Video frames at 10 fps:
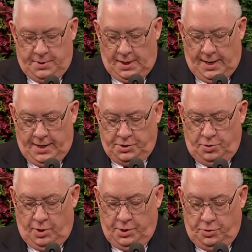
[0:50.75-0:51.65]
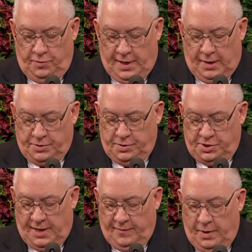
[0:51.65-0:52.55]
二零零七年归信
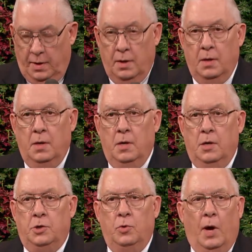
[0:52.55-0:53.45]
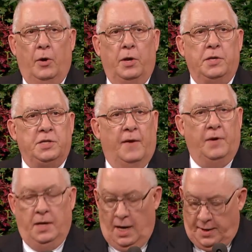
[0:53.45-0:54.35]
者洗礼人数
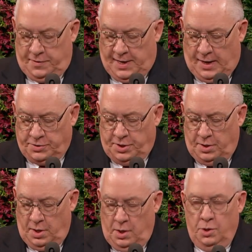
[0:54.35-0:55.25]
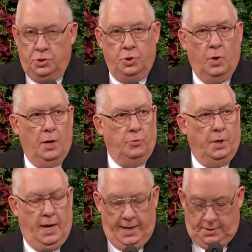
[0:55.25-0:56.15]
二十七万九
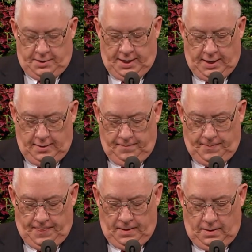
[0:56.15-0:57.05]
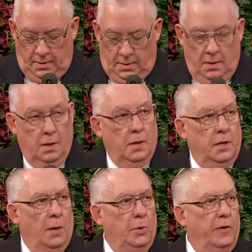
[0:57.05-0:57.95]
千两百一十八位。
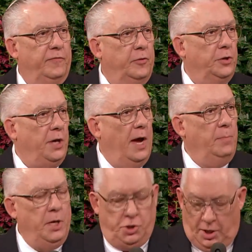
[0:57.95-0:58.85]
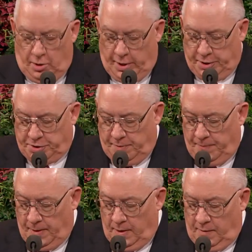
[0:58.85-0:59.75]
传教士。
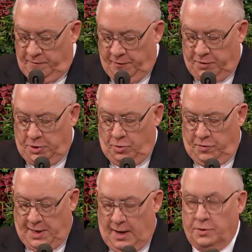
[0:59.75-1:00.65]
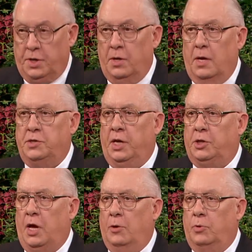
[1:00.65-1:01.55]
全部时间传
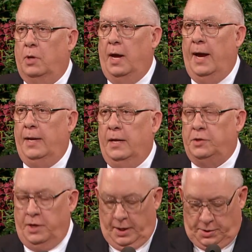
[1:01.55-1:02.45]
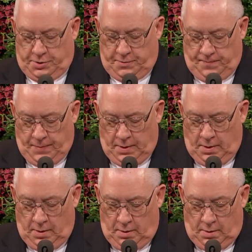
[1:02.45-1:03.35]
教士人数为五
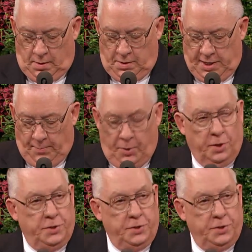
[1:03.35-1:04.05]
万两千